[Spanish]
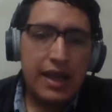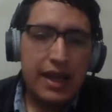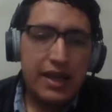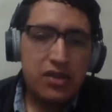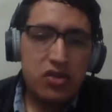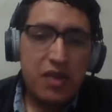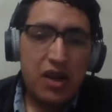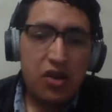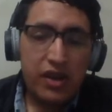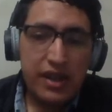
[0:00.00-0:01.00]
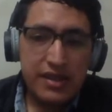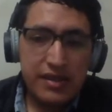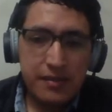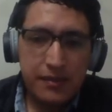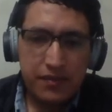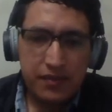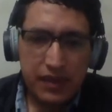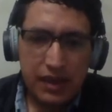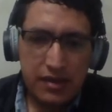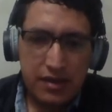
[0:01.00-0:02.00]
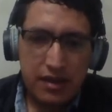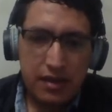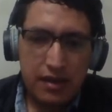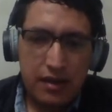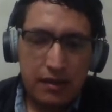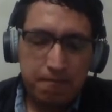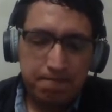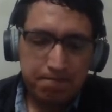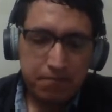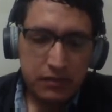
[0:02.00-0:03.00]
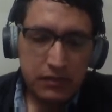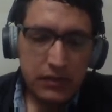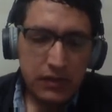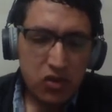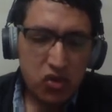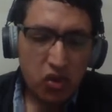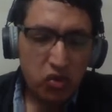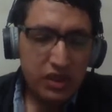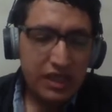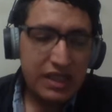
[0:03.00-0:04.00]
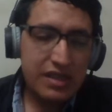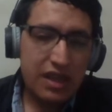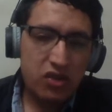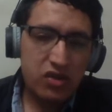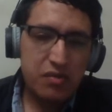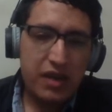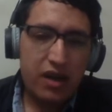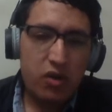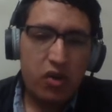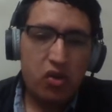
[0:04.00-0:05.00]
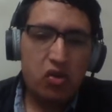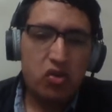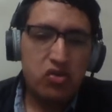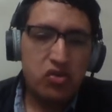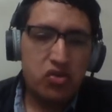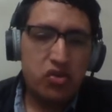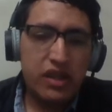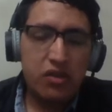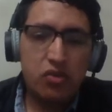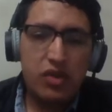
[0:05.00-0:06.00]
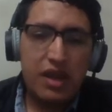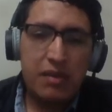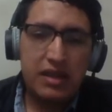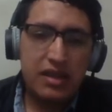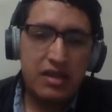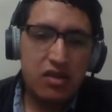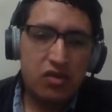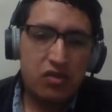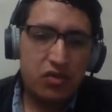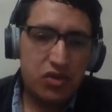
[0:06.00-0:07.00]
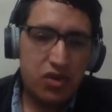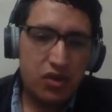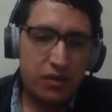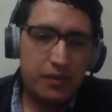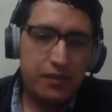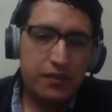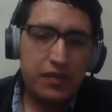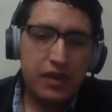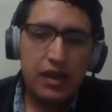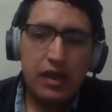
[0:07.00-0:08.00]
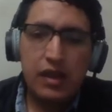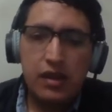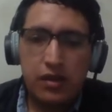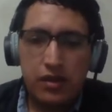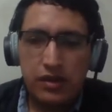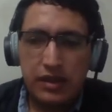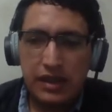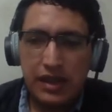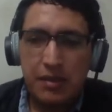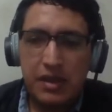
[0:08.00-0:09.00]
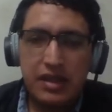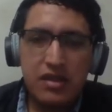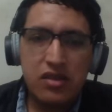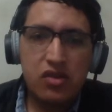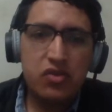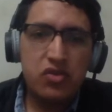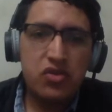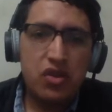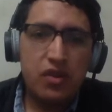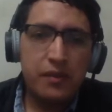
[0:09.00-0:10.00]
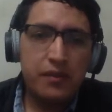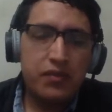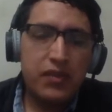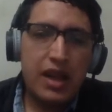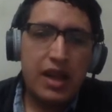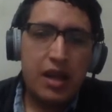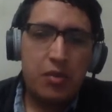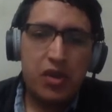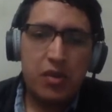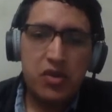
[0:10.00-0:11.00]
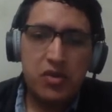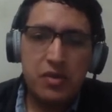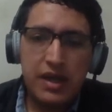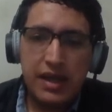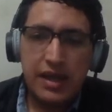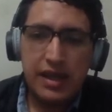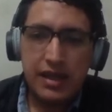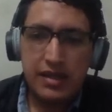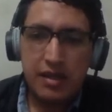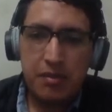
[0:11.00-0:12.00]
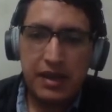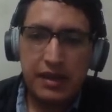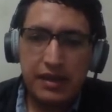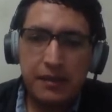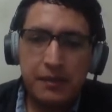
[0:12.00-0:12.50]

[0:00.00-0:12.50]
Estos valores se, son utilizados para luego construir una matriz de confusión. La matriz de confusión la podemos ver en esta parte,